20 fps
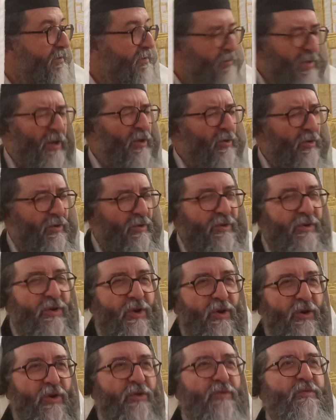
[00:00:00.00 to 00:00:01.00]
Pardon,
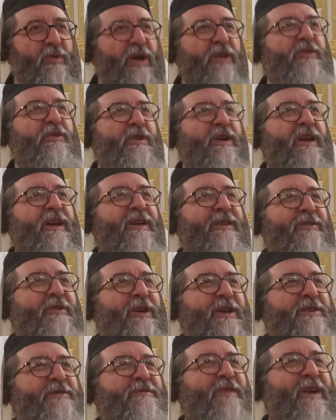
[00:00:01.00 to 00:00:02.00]
au mois de, de
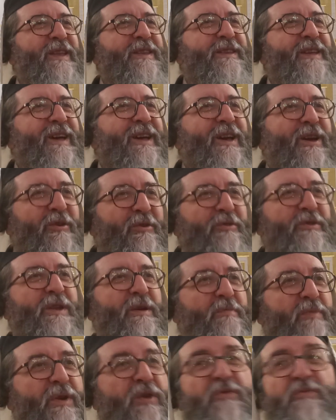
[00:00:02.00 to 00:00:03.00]
Rejvan, qu'on
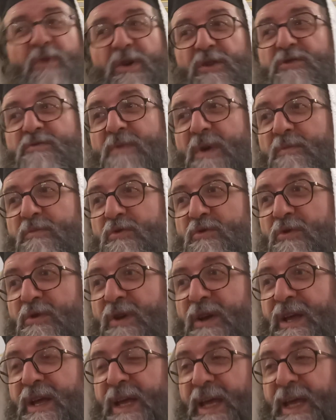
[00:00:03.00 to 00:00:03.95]
appelait le mois du Maboul.